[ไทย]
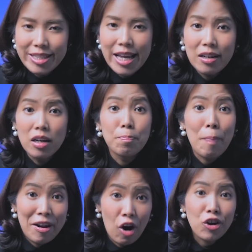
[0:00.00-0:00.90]
กสิ่งหนึ่ง
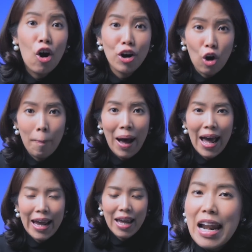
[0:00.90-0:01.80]
เป็นทอดออกไป
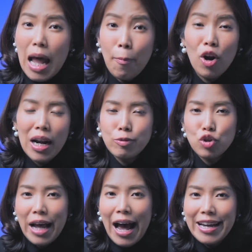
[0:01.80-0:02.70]
และผลลัพธ์
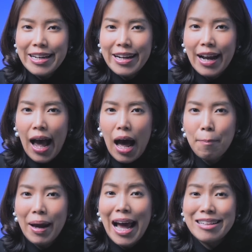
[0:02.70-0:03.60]
สุดท้ายเนี่ยนะคะ
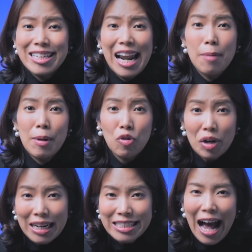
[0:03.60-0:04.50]
มันอาจจะกลายเป็น
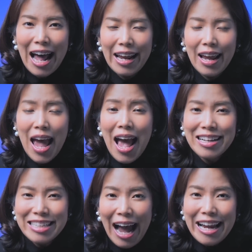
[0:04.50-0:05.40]
เรื่อง
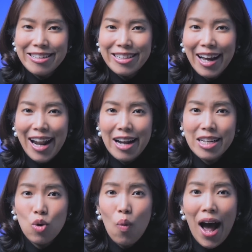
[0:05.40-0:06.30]
ใหญ่ถึงขนาด
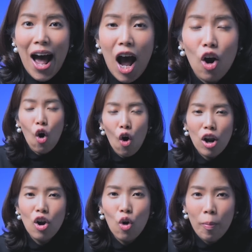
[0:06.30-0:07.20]
ที่ว่าคน
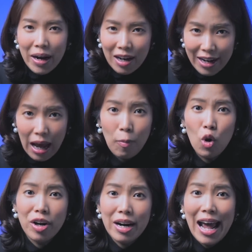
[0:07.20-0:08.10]
ลงมือกระ
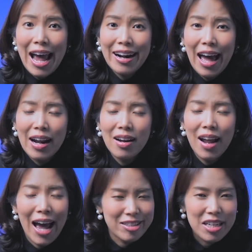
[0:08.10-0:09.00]
ทำคนแรกนั้น
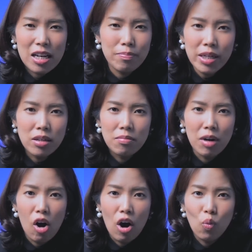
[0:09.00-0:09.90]
อาจจะคิดไม่ถึง
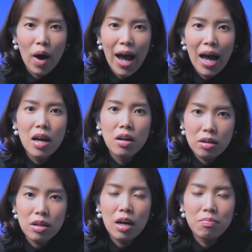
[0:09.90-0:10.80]
มาก่อนว่า
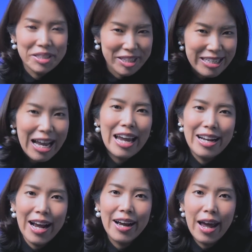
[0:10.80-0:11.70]
เรื่องมันจะใหญ่
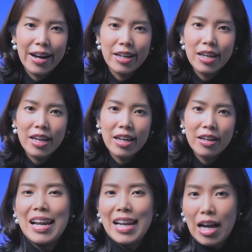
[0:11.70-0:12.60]
ได้ขนาดนี้
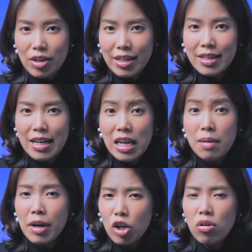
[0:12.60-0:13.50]
และเรื่องนี้
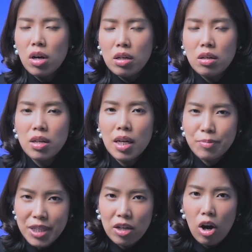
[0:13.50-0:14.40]
มันก็เกิดขึ้นกับ
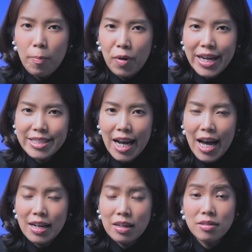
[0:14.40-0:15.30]
ชินคอร์ปอเร
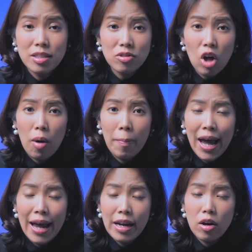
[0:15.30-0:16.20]
ชั่นซึ่งต่อ
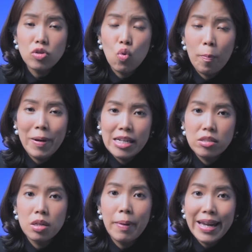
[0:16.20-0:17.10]
มาเนี่ยก็ถูกเปลี่ยน
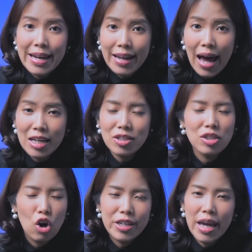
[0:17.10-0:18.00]
ชื่อเป็น Intouch
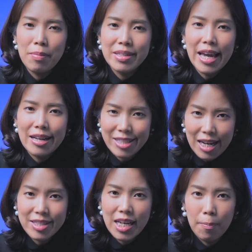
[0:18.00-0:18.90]
โดยเทมาเซกจา
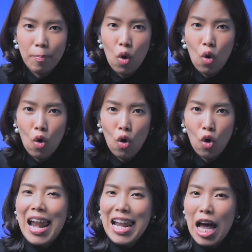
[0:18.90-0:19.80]
กสิงคโปร์
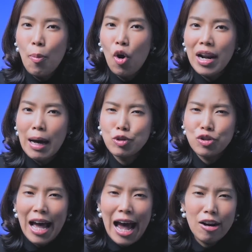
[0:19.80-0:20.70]
แล้วผลลัพธ์สุ
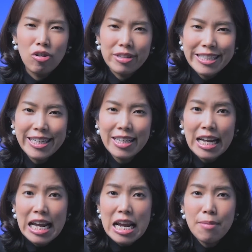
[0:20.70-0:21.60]
ดท้ายของเรื่อง
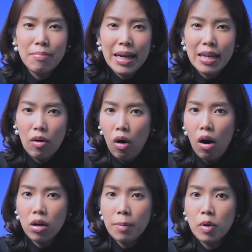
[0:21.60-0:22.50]
นี้มาเกี่ยว
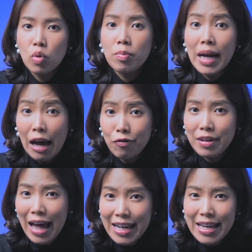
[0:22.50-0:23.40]
ข้องกับกลุ่มกัฟ
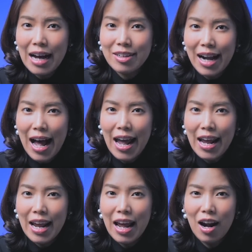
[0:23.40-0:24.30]
ได้อย่างไร
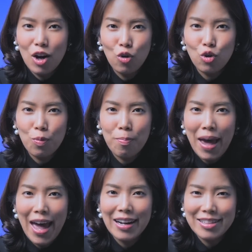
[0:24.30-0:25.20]
ลงทุนแม
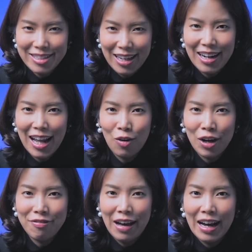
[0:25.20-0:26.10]
นจะเล่า
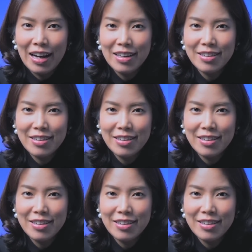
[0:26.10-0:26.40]
ให้ฟัง